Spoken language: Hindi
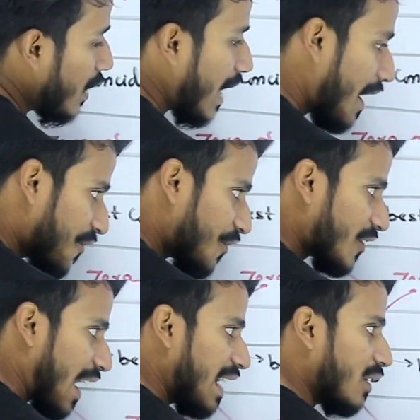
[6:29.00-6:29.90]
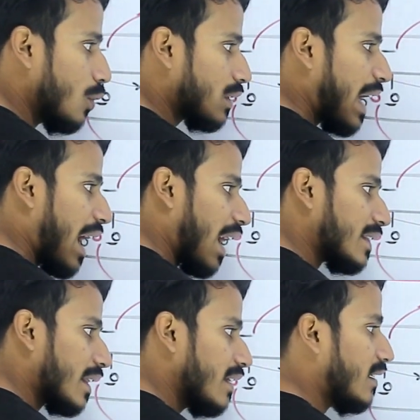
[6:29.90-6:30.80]
लेफ्ट साइड उल्टे
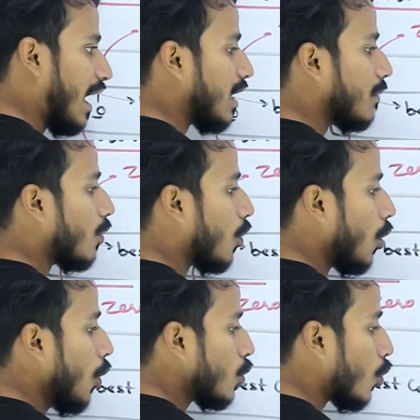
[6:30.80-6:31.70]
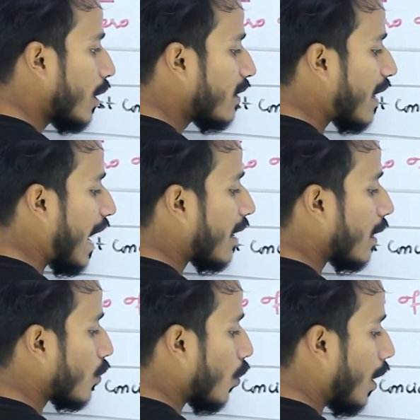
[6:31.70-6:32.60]
हाथ की जानब हो तो इस
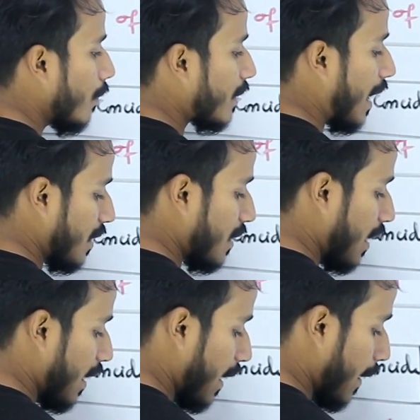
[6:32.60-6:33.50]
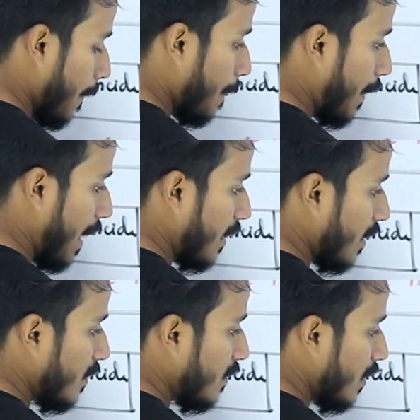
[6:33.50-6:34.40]
एरर को हम कहते हैं दैट
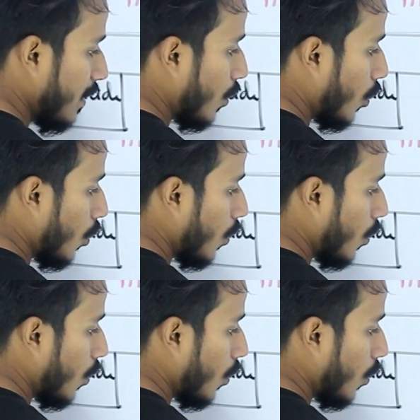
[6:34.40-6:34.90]
इज जीरो